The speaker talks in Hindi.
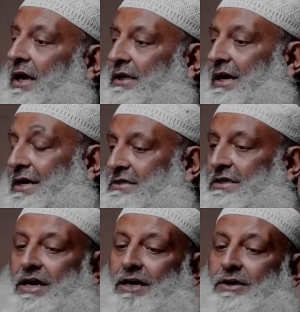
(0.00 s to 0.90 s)
ये अर्ज़
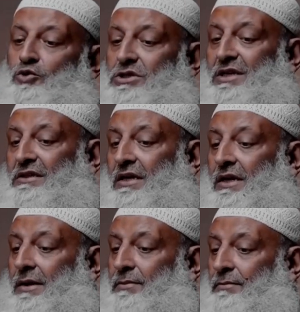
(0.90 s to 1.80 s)
किया कि उसके अंदर
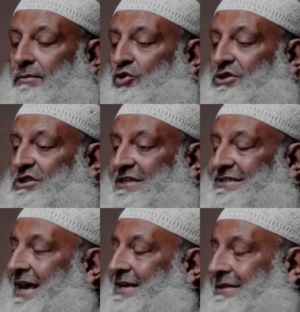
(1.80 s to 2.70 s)
हम कुछ
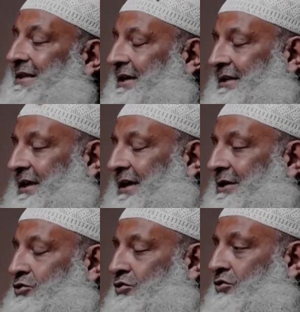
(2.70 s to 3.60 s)
चीज़ें ऐसी देखते
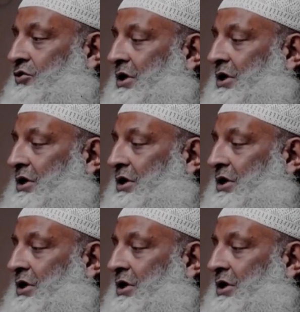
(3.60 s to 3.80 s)
हैं जो